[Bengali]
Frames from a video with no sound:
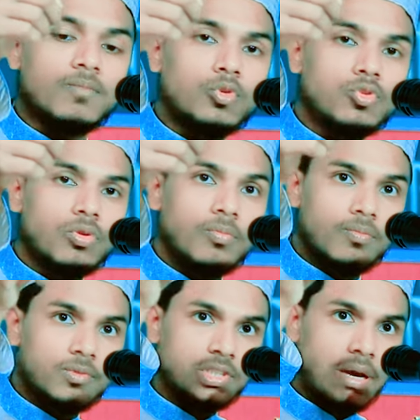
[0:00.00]
মুসুর
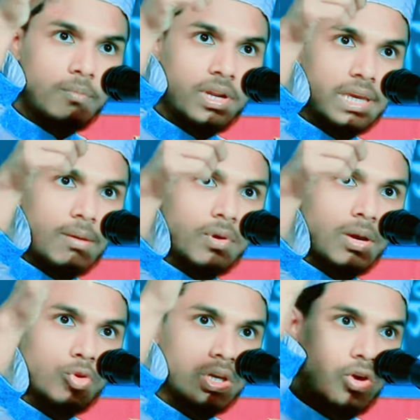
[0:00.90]
সামনে
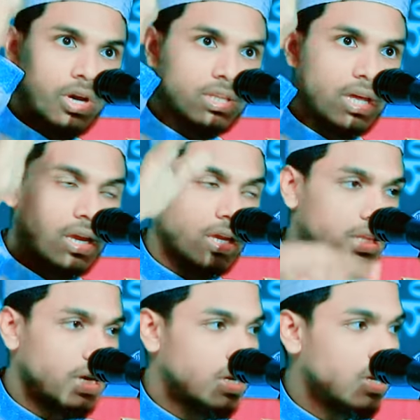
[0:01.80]
ক্যাবলামুখী হয়ে দাঁড়ায়
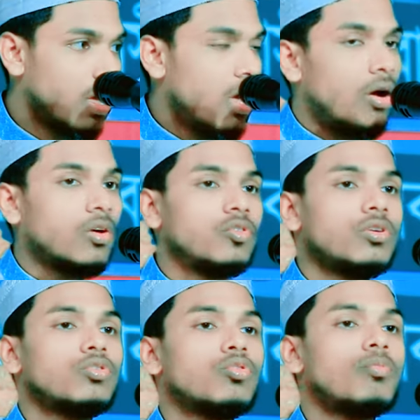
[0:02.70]
থাকি
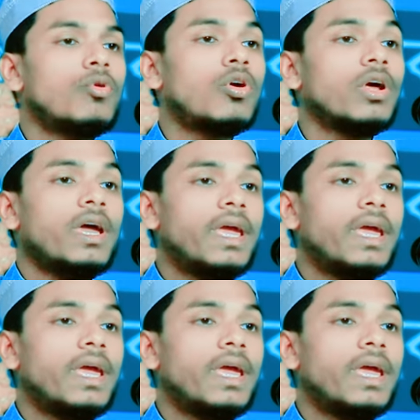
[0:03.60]
হজরত উমর